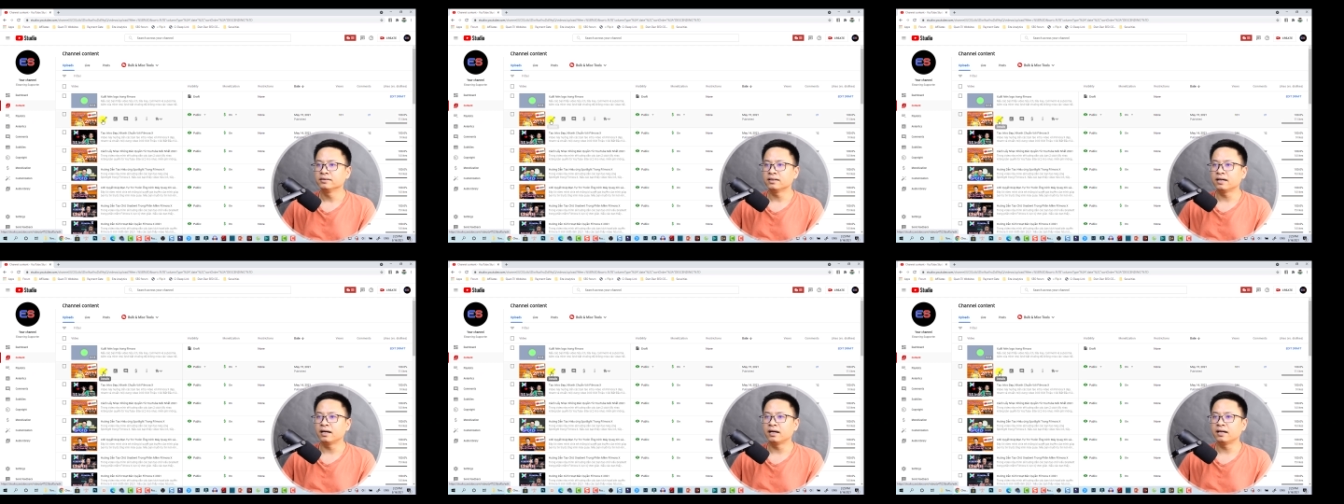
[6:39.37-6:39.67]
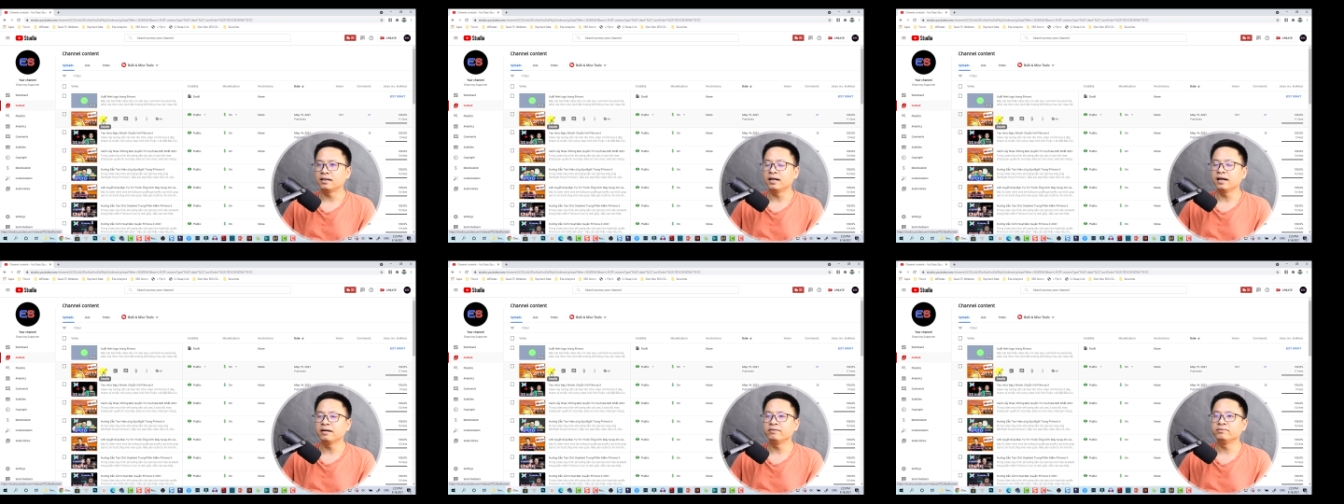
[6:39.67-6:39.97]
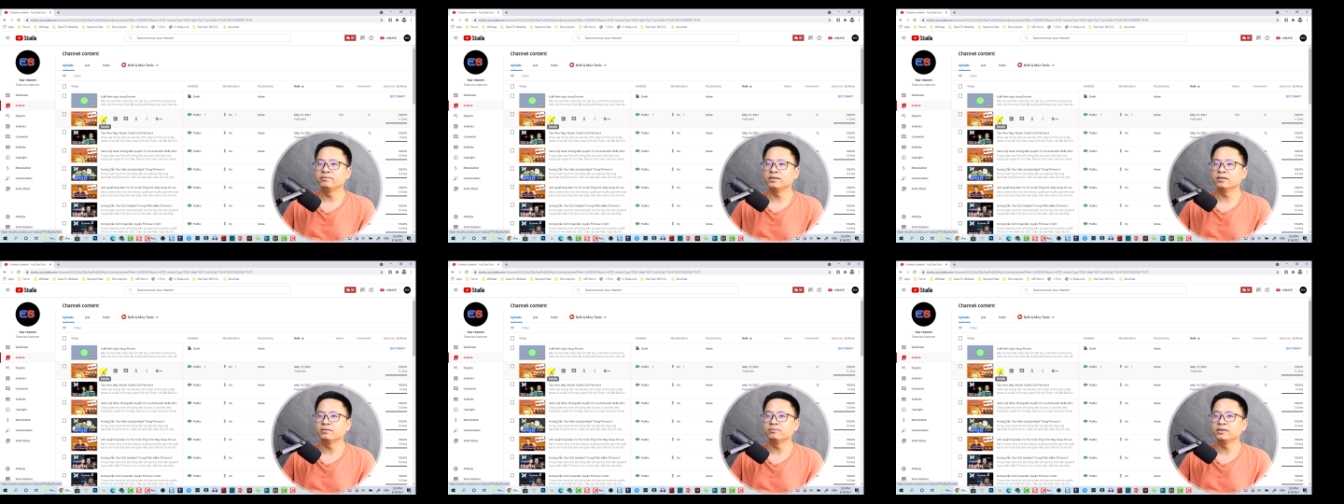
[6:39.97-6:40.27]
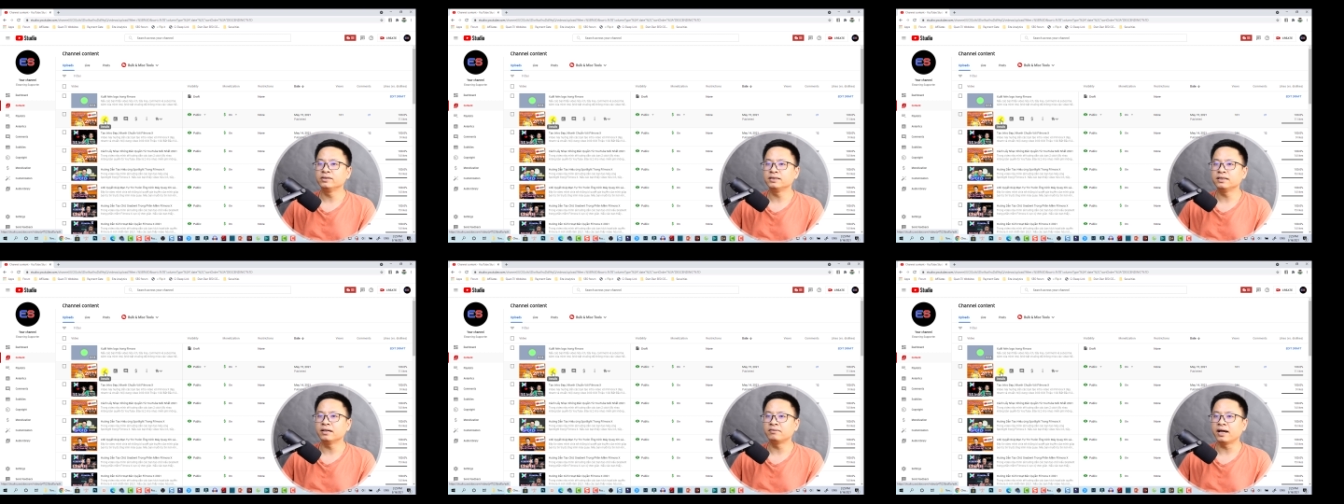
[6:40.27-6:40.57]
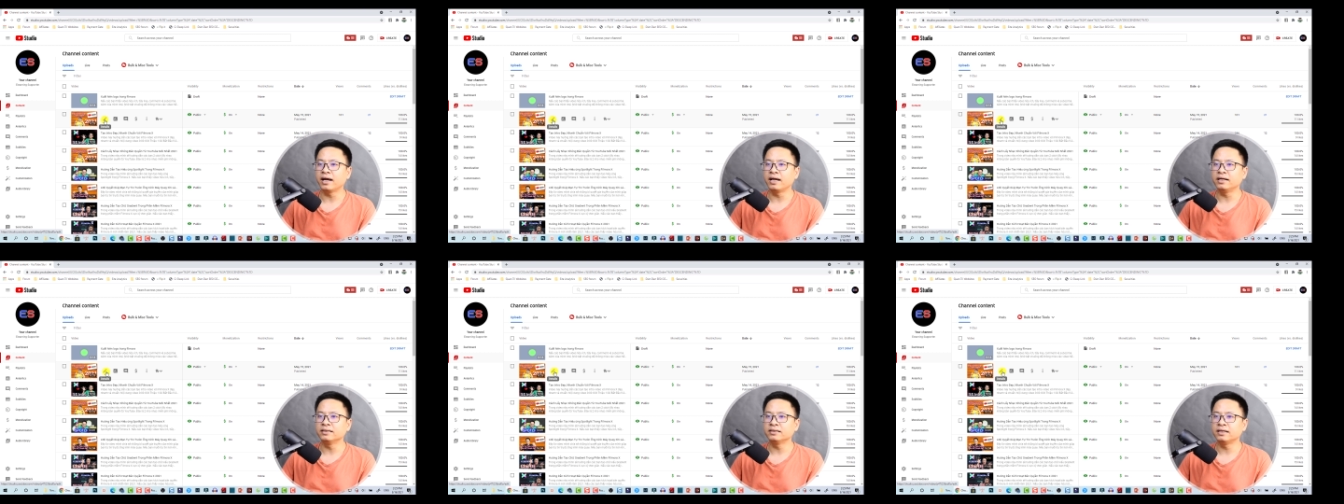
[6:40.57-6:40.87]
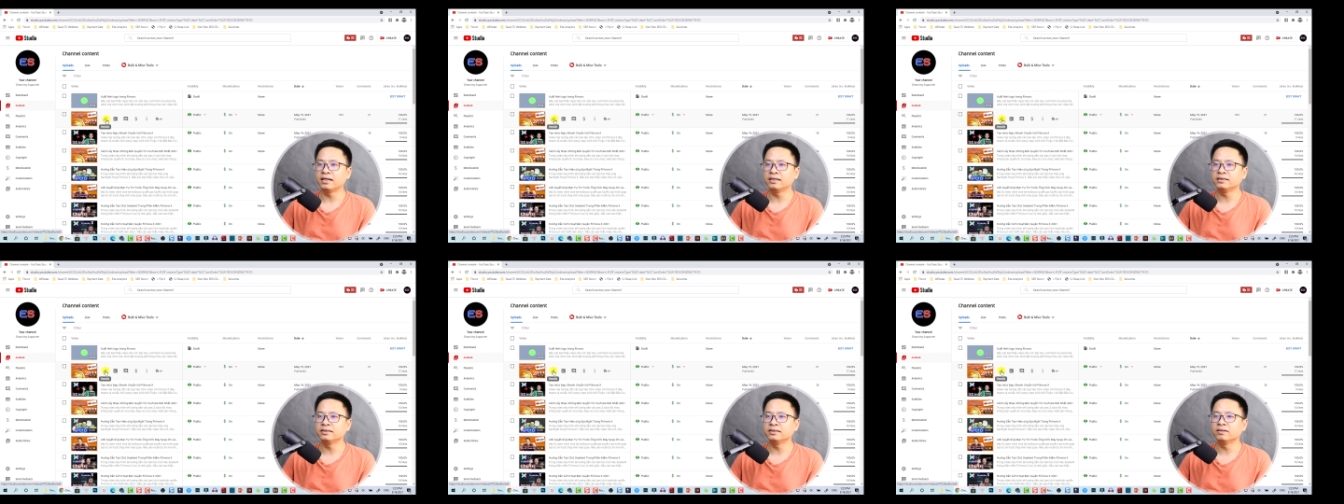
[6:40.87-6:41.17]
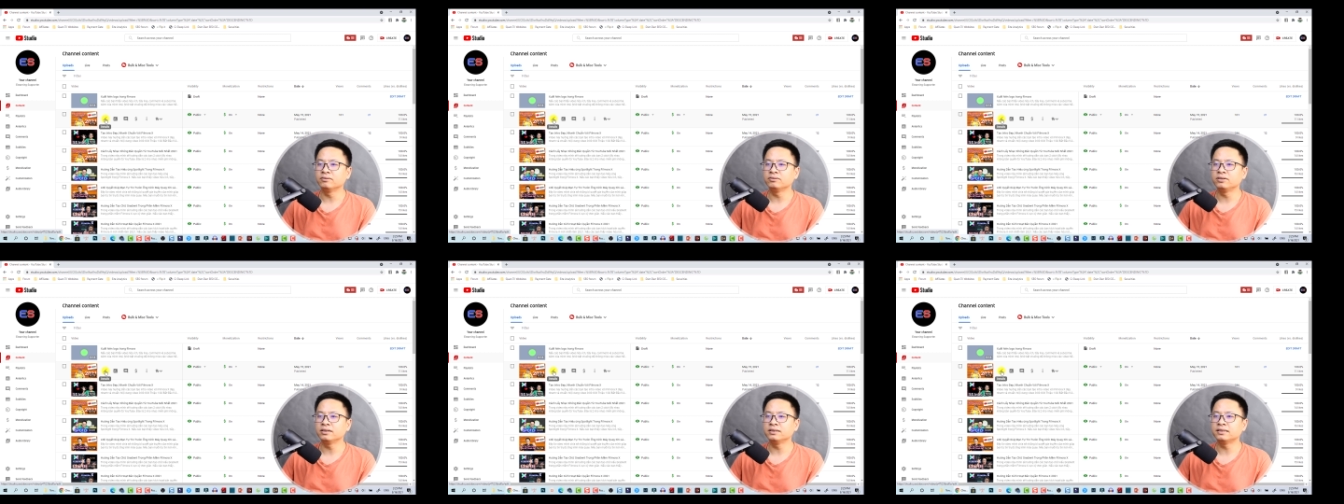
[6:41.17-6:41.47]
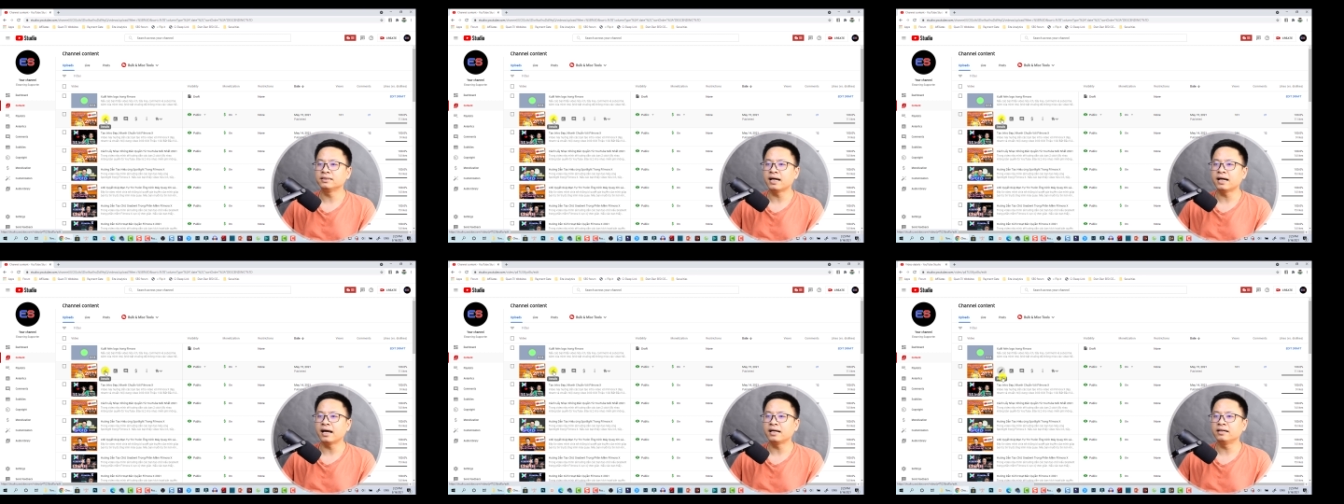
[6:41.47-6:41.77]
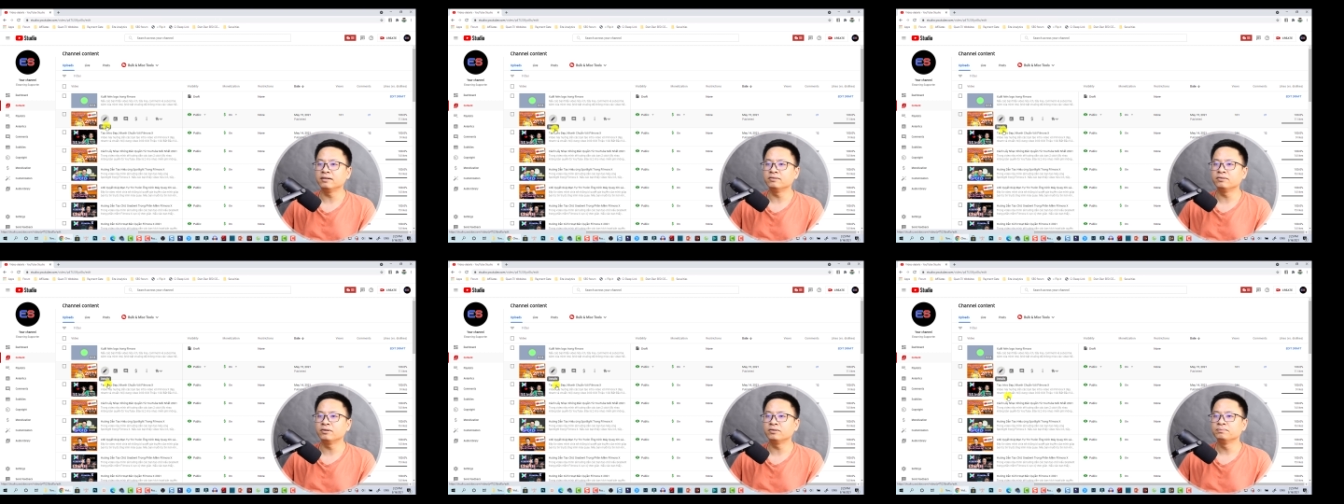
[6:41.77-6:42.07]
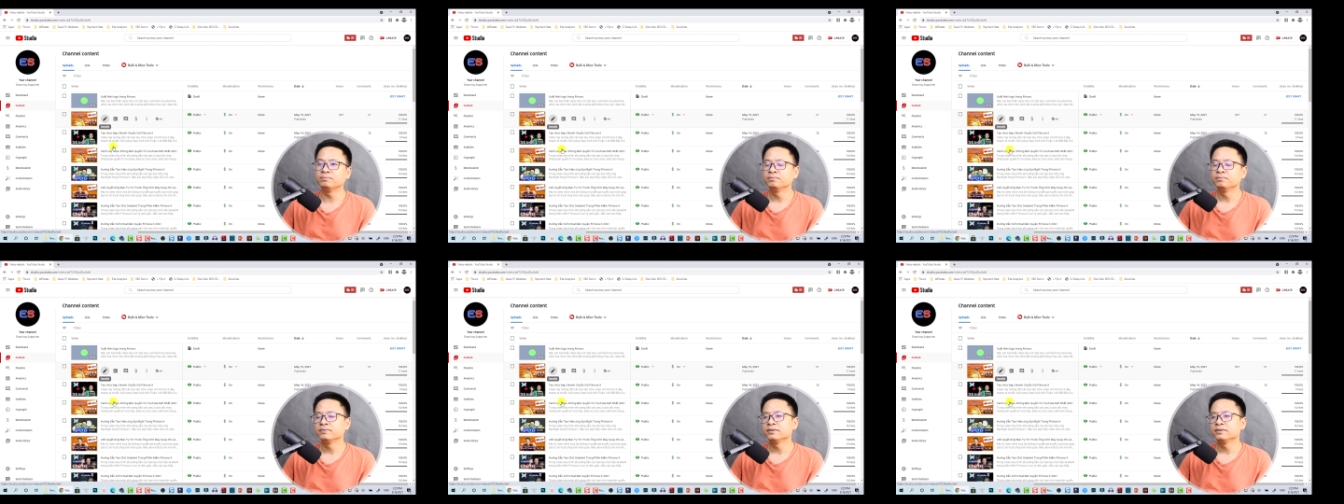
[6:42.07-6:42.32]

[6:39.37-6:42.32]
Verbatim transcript: đây ví dụ video này nhé, đánh dấu thời gian đúng không,